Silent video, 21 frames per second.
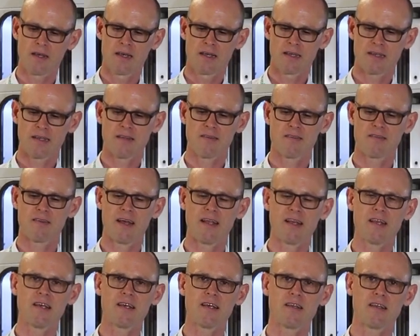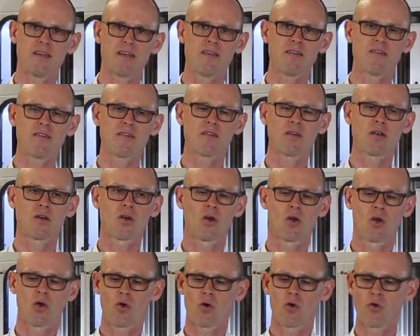gesättigt ist
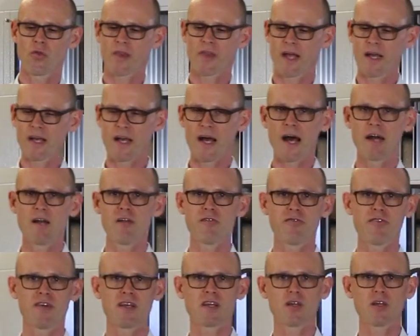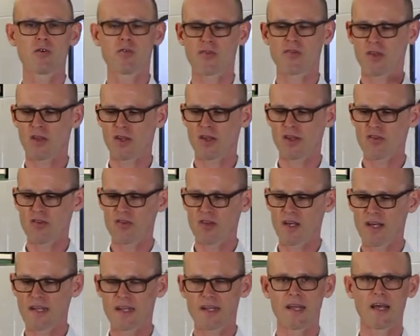und dann anfängt auf der
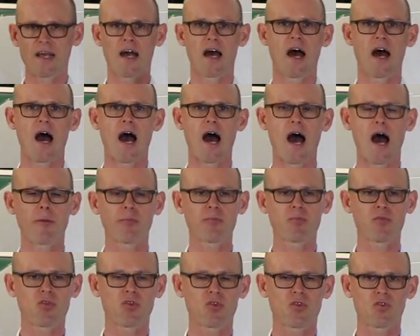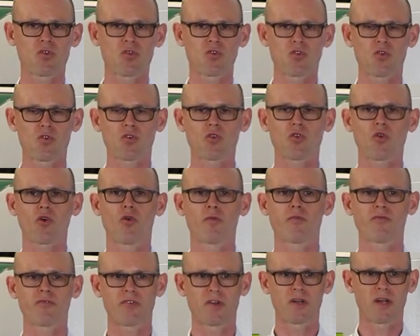Rückseite
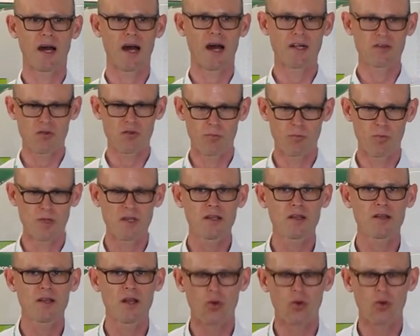abzutropfen, also mit der